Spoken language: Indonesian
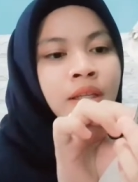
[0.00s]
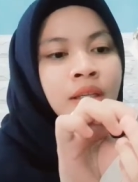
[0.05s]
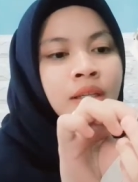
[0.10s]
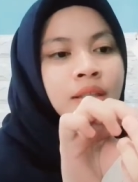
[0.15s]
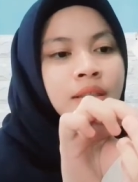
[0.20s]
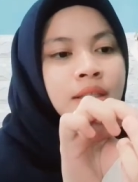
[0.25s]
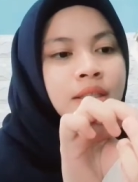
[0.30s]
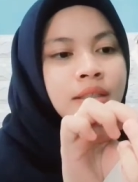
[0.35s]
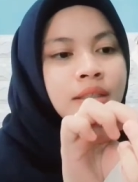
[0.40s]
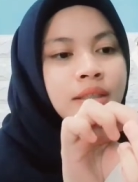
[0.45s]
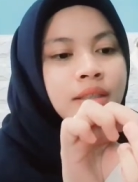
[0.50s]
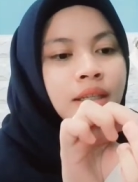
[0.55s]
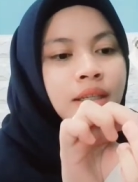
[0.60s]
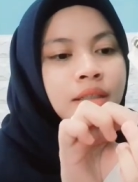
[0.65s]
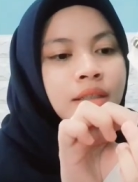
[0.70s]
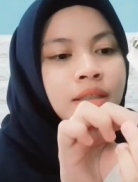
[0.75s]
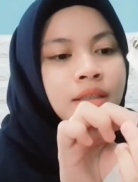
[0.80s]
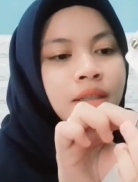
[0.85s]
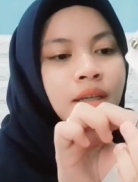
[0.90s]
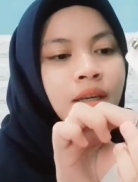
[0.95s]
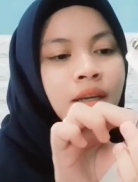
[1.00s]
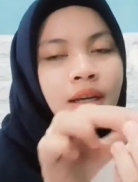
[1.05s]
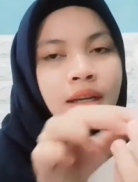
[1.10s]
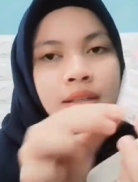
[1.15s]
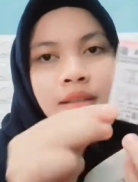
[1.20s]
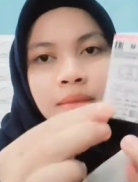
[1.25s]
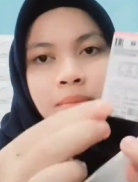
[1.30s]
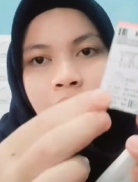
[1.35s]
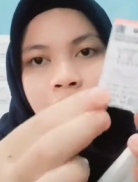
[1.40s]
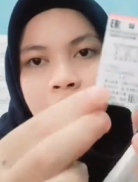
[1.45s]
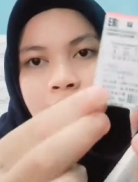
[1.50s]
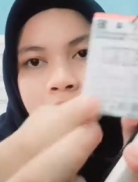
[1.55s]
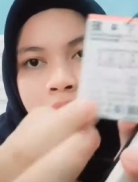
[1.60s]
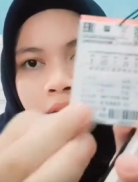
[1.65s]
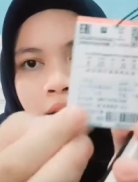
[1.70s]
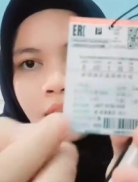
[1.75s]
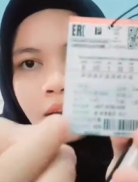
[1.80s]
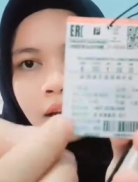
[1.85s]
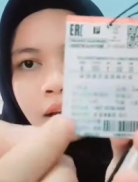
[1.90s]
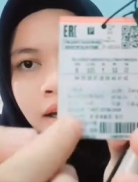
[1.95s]
dan sisanya ada
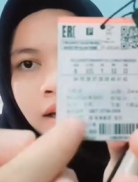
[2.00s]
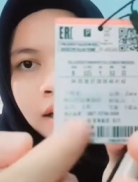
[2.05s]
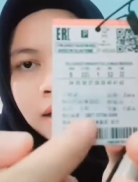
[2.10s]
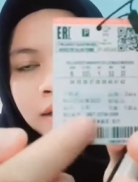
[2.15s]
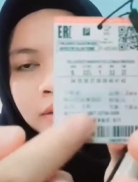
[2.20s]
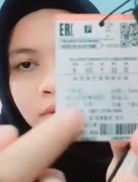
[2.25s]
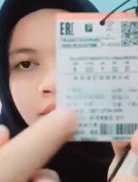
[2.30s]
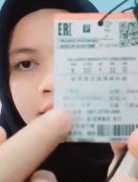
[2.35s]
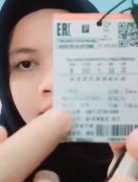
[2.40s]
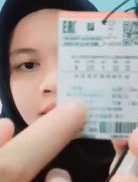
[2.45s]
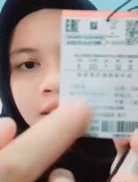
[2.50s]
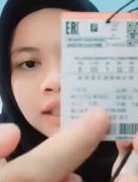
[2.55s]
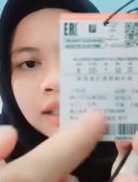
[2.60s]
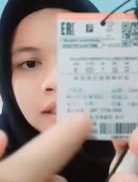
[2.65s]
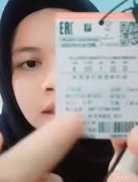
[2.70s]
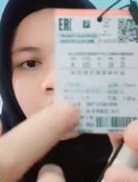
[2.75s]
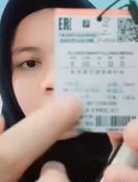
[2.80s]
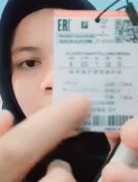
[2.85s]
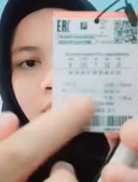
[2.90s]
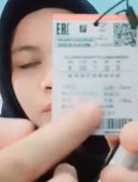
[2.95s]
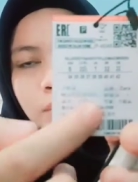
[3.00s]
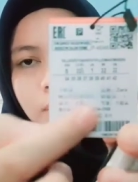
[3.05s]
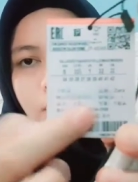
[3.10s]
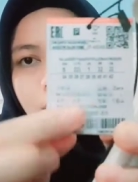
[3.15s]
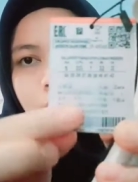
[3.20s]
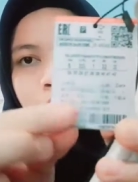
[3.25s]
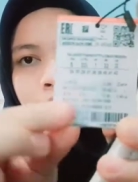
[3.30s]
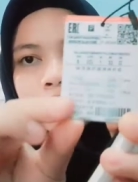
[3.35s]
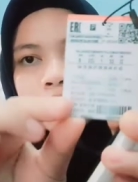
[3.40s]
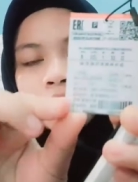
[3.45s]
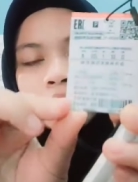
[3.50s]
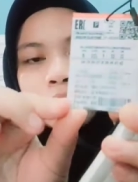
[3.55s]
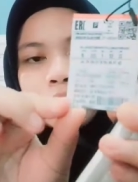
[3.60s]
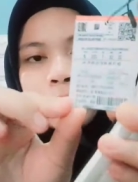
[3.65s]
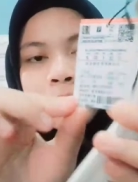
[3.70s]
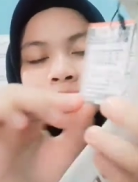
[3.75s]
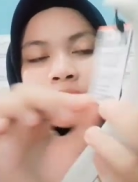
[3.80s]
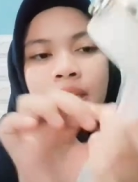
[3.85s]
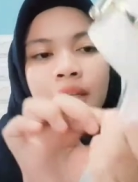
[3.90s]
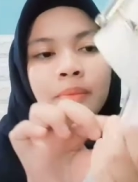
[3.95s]
bahasa tulisan Cina-Cina gitu dan ini udah
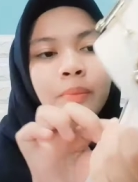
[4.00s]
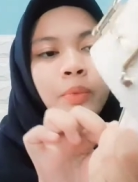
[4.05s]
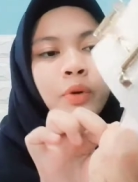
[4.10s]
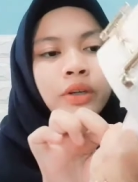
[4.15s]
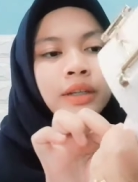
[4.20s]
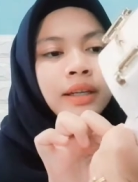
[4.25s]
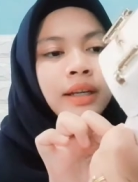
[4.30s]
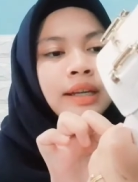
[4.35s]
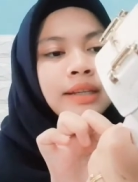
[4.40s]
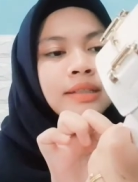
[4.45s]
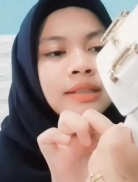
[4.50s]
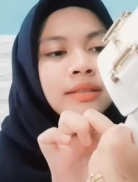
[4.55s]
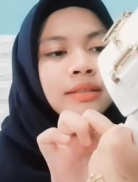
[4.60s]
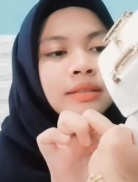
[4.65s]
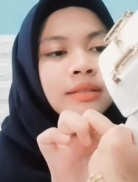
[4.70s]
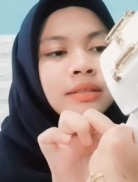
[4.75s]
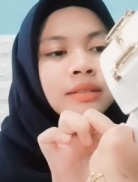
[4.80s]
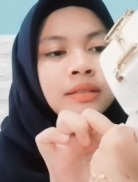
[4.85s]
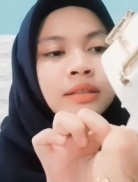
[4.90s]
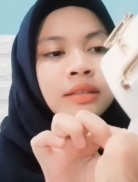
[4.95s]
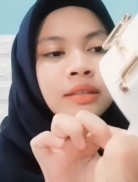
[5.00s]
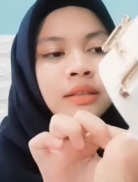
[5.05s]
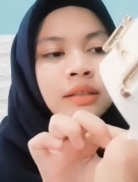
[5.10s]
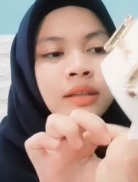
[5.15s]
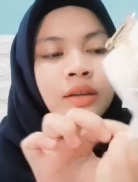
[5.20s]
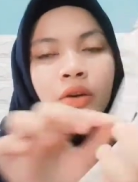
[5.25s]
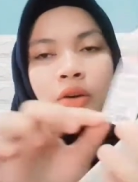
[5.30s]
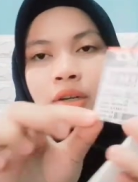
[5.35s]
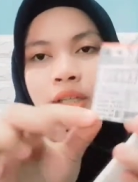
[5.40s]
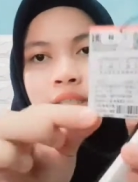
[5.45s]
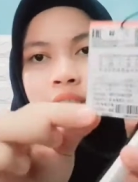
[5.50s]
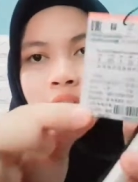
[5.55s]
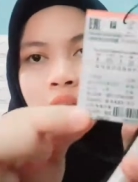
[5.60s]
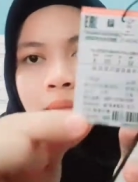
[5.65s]
pasti import ya guys original